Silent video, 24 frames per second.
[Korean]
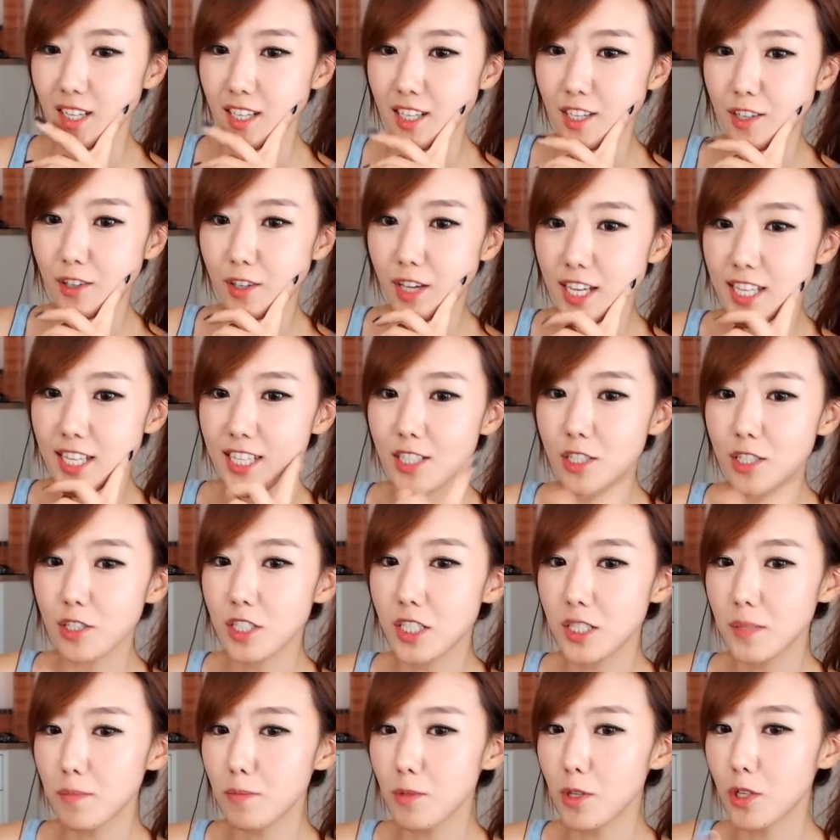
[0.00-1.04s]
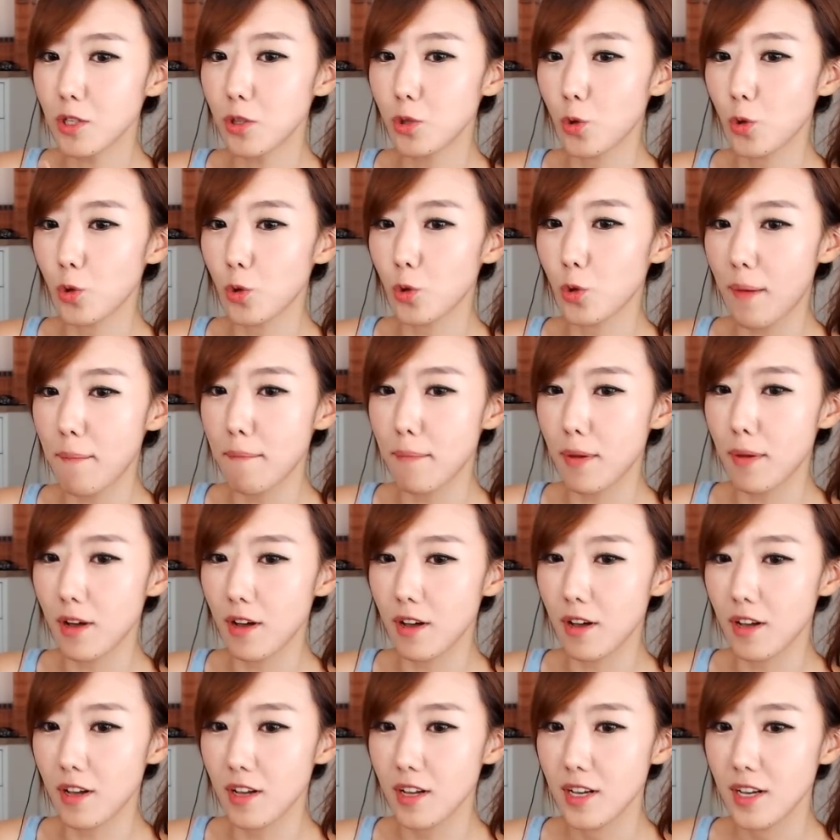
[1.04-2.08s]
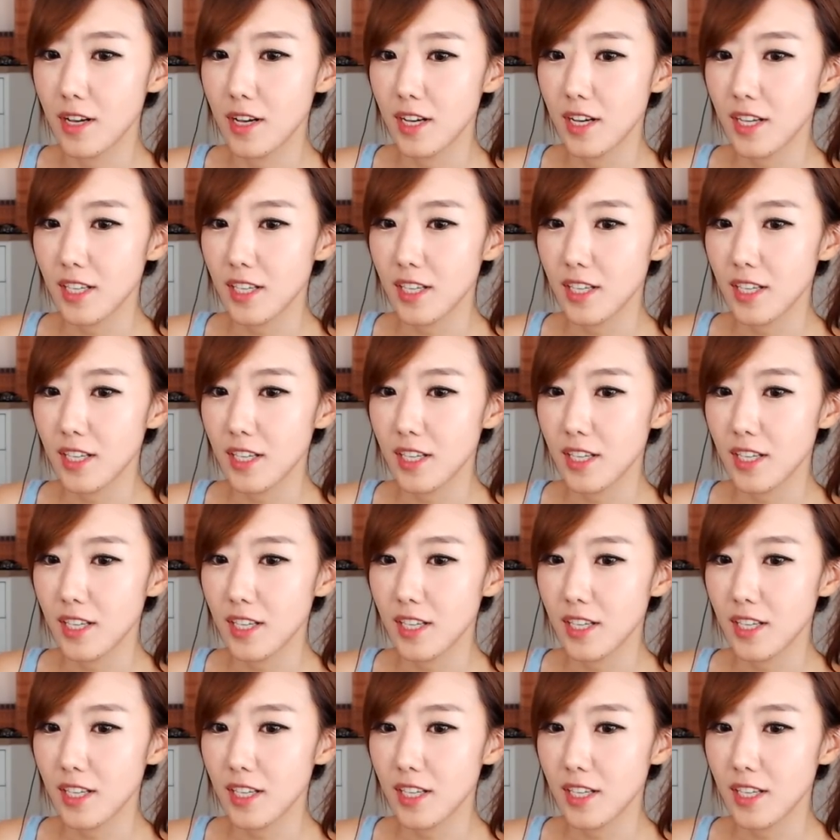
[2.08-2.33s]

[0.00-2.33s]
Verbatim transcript: 이렇게 2010년 노벤버,